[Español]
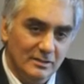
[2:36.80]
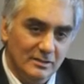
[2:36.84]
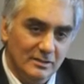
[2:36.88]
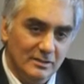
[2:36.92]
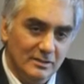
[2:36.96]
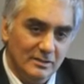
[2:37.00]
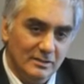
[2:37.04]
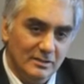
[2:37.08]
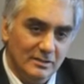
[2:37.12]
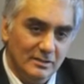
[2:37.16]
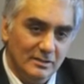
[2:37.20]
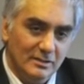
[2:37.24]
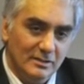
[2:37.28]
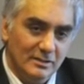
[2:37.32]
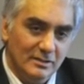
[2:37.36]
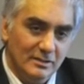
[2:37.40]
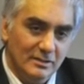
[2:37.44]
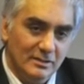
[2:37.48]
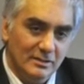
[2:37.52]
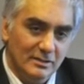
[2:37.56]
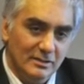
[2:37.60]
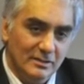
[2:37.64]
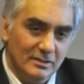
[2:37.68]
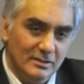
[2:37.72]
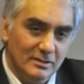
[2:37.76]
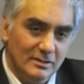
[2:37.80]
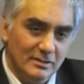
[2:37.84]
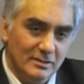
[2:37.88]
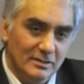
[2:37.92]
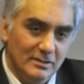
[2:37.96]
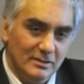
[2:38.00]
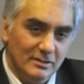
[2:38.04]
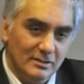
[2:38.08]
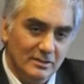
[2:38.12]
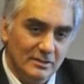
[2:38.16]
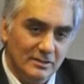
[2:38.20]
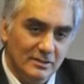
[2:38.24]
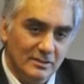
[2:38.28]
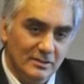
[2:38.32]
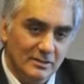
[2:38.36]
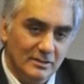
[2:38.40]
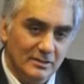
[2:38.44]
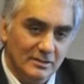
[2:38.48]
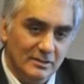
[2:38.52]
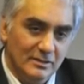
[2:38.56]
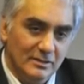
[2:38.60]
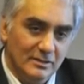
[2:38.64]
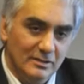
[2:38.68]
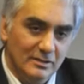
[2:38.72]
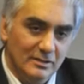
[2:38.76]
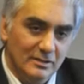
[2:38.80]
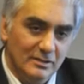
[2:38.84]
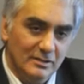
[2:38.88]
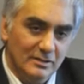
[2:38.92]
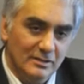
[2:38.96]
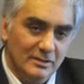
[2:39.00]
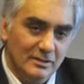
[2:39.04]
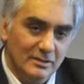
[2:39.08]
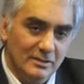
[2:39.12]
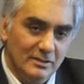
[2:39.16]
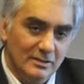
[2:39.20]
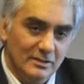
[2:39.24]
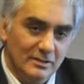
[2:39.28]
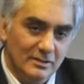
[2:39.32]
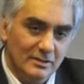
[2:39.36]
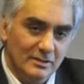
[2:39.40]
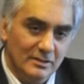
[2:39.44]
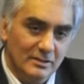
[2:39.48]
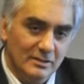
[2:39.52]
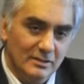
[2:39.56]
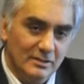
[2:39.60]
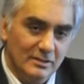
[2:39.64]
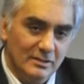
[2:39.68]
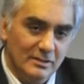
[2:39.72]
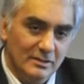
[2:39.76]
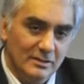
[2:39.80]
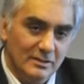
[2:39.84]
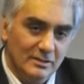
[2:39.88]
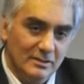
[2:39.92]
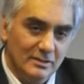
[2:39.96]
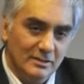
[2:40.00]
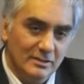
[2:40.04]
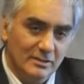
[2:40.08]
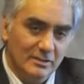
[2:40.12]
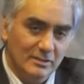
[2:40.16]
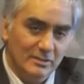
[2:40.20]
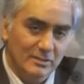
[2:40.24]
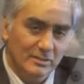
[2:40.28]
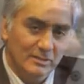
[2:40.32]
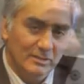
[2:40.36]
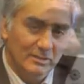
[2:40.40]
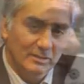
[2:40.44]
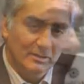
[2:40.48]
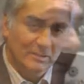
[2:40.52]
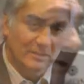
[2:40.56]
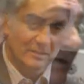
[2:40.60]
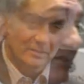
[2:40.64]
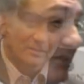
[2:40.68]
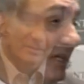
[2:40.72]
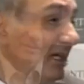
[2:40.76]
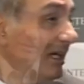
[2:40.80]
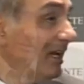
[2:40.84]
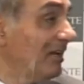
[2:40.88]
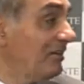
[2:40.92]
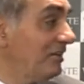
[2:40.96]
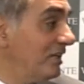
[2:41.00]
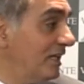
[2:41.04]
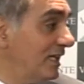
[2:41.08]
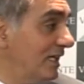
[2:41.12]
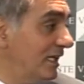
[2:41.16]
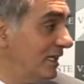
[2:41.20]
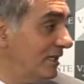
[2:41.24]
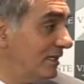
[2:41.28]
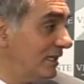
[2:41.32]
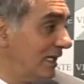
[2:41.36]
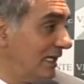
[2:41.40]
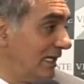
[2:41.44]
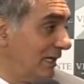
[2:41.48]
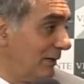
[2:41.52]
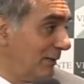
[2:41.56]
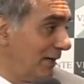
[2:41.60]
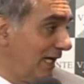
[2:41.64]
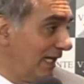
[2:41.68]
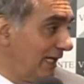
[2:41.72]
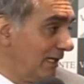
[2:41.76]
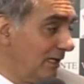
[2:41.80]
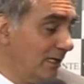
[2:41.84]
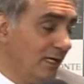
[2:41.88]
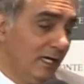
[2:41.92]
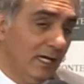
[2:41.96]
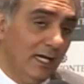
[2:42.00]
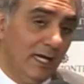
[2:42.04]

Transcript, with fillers: sobre todo lo que Belgrano ha avanzado hasta ahora y a partir de ahí pasar al siguiente nivel.